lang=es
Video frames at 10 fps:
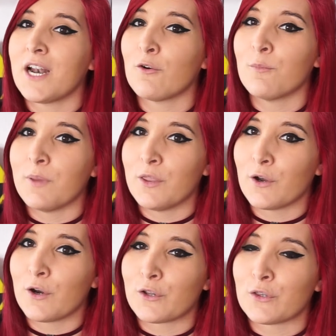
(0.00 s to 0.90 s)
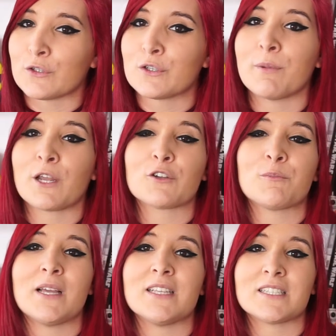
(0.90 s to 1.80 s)
algún vídeo corto sobre
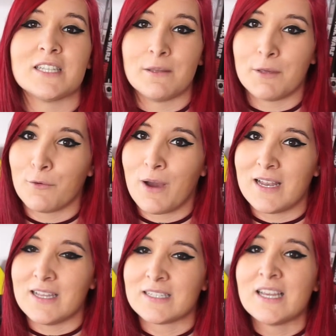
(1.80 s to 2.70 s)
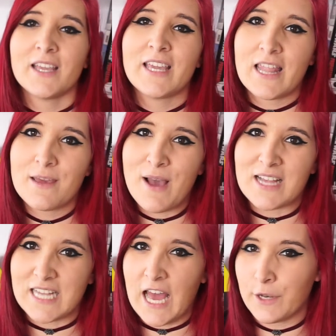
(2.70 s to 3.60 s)
cosplayers individuales, y
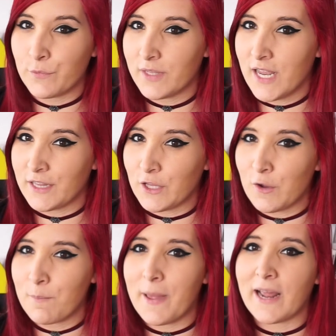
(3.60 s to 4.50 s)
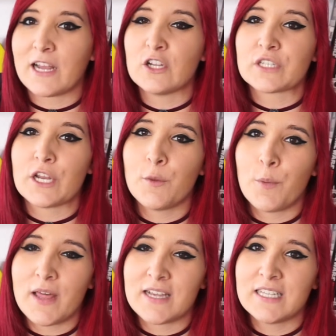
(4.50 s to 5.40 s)
además haré un directo para que los que no
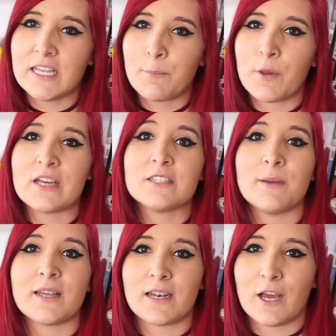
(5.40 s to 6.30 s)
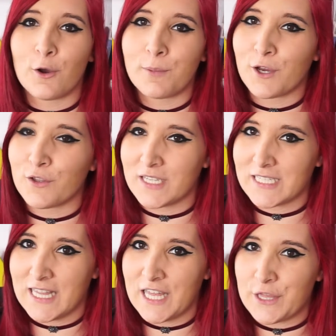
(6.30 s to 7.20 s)
podáis ir podáis ver la Hobbycon
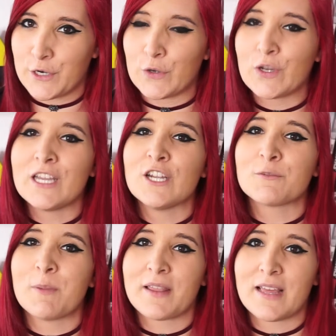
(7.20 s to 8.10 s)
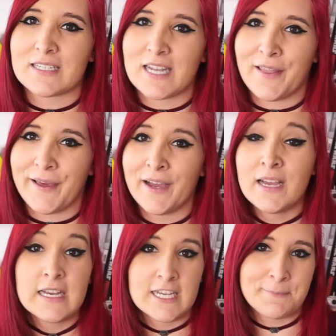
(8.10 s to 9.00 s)
desde dentro y no os perdáis nada.
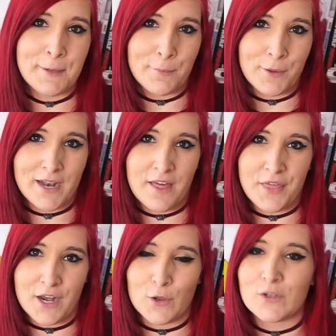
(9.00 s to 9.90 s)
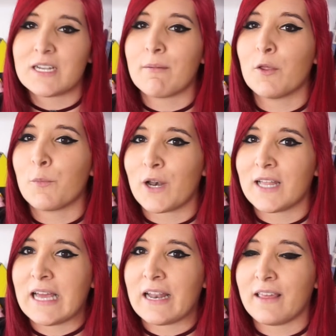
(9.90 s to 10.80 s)
Espero poder hacerlo el sábado por
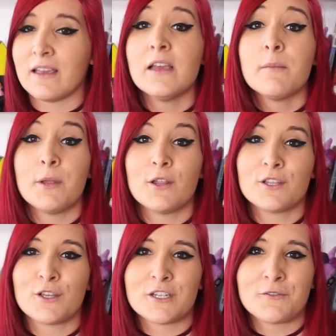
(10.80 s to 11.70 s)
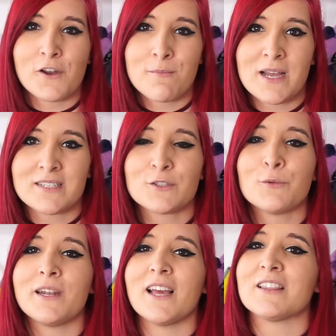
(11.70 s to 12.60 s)
la tarde, pero de todas formas
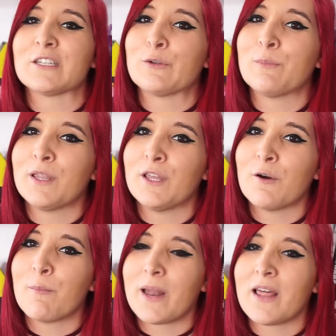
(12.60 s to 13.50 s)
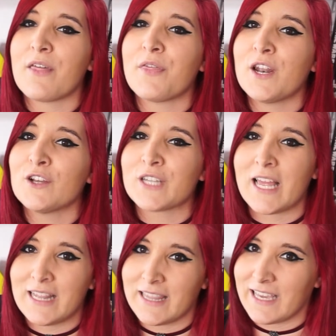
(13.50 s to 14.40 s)
subiré antes un vídeo para deciros
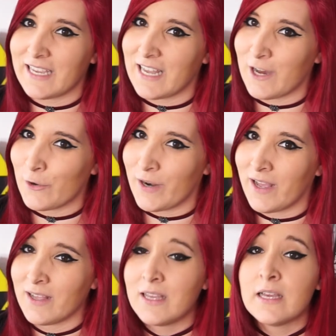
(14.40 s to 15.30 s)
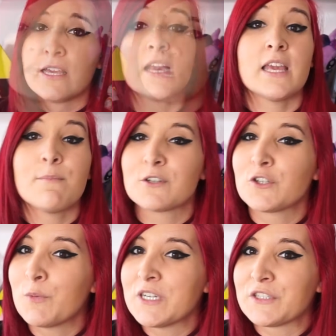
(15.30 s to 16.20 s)
el día y la hora. Y por
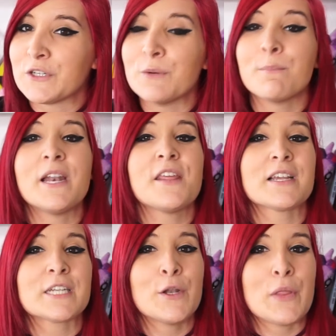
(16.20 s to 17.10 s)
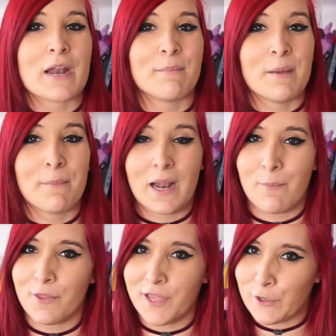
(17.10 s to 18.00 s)
supuesto, venís a saludarme para
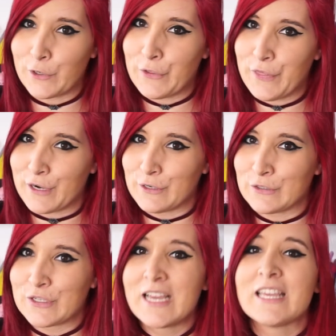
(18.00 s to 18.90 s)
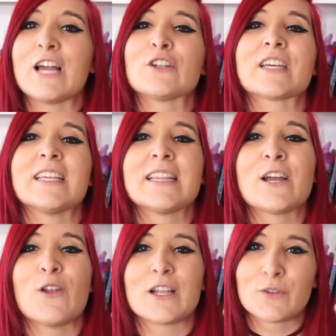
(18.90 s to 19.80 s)
poder conocernos y a los que ya
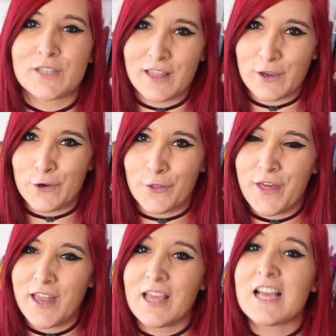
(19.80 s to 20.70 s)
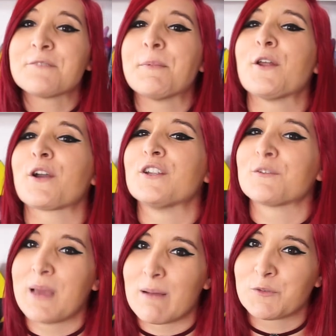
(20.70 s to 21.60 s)
tengo la suerte de conocer, espero que
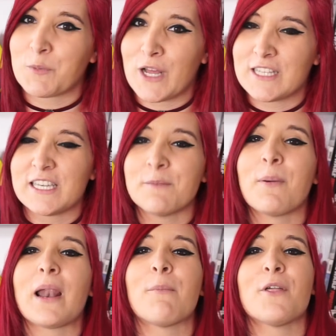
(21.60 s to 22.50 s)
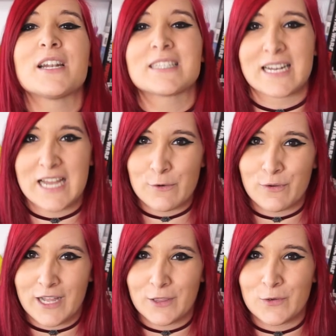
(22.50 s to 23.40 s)
nos veamos por allí para poder charlar
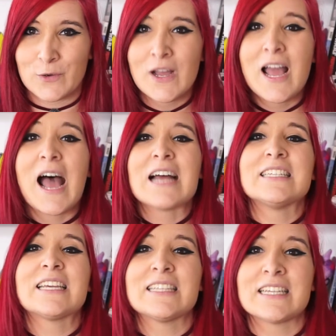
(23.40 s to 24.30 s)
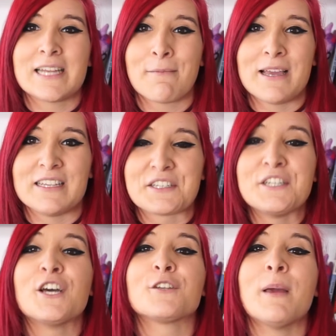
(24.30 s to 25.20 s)
un rato. Así que ya sabéis,
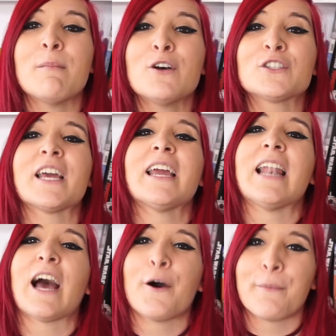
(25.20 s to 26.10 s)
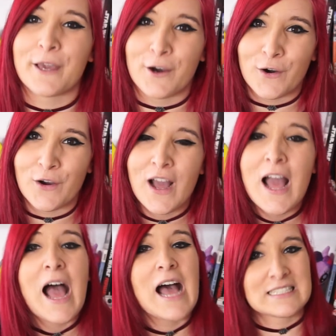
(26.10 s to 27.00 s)
nos vemos en la HobbyCon.
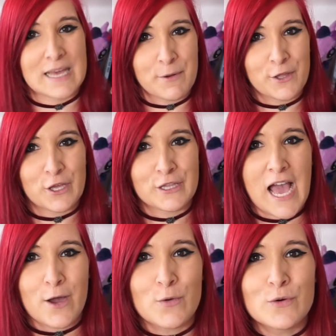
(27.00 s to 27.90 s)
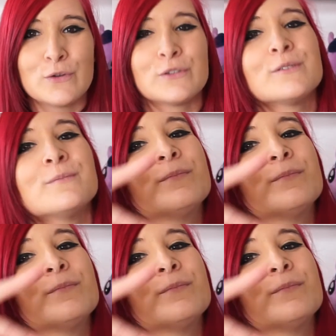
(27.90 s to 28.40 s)
¡Hasta pronto, Takus!